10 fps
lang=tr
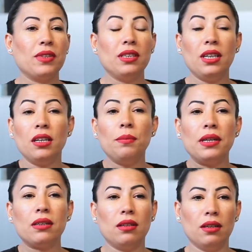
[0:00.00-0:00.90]
yeni
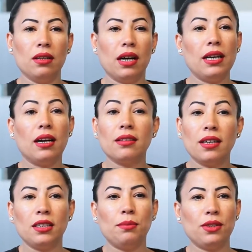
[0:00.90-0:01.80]
bir e, hayata
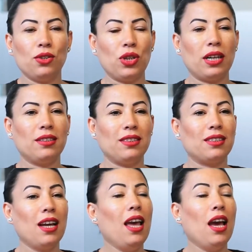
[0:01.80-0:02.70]
adım
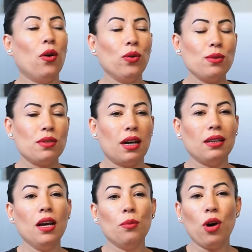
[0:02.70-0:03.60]
atacaktır. O
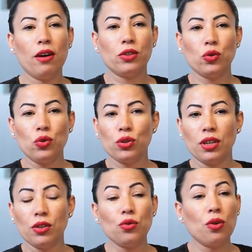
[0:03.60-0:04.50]
yüzden bu hafta
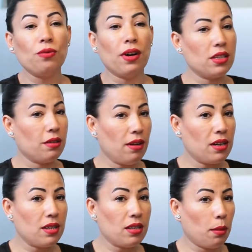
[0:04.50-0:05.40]
çocuklara çok fazla
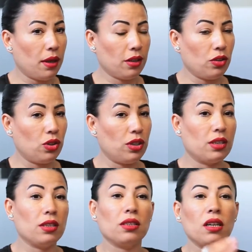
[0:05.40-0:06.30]
varsa zaman
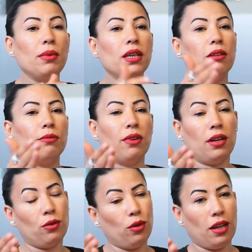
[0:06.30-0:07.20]
geçireceksin. Tabii ki
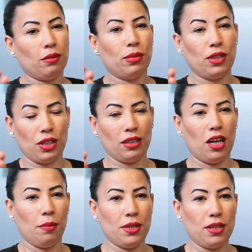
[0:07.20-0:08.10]
var olan
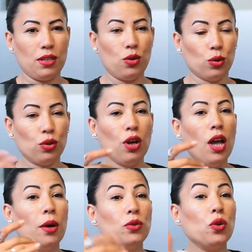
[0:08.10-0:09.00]
başaklar bizi izliyordur.
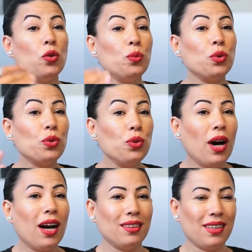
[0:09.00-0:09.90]
Çok mutlu
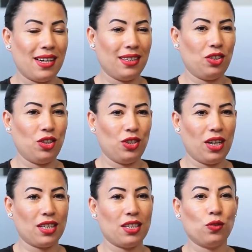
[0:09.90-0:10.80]
anlar
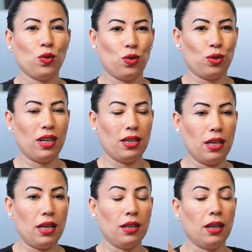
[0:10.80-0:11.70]
yaşayacaksın çocuk
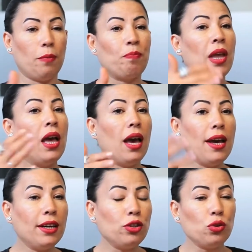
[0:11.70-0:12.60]
çocuklarına ilgili.
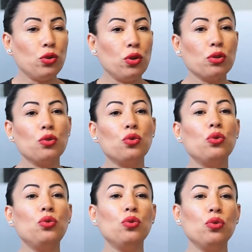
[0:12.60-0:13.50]
Eğer çocuğu yoksa
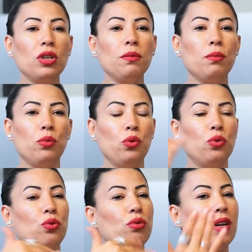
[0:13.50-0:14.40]
çocuğu gibi
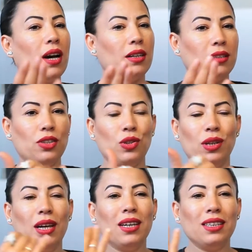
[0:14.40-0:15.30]
büyüttüğü
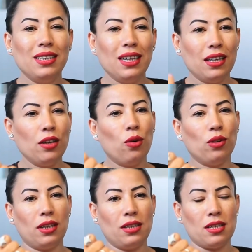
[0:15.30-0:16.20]
kardeşi, yeğeni
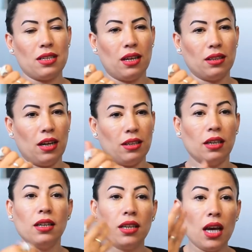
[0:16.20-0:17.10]
olan
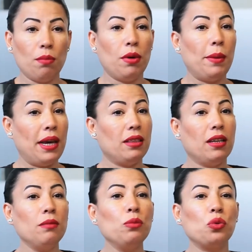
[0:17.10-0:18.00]
insanlarda ya da
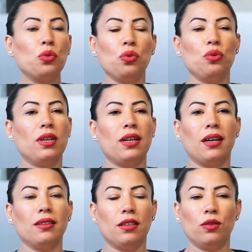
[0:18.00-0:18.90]
ebeveynlerin mutlu günleri
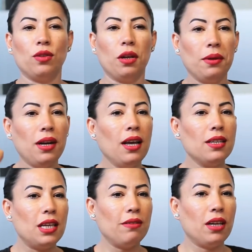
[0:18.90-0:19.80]
anlarında olabilir.
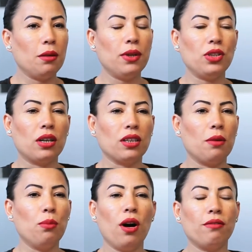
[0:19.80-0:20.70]
Sevgili
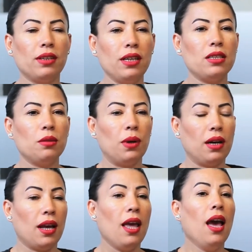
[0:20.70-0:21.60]
Başaklar bu hafta
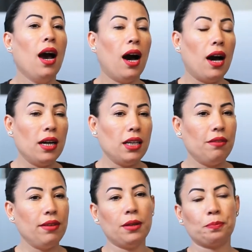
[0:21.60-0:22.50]
itibariyle
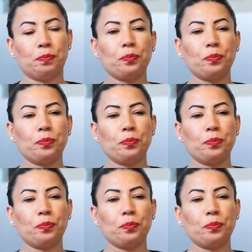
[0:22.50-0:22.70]
ailevi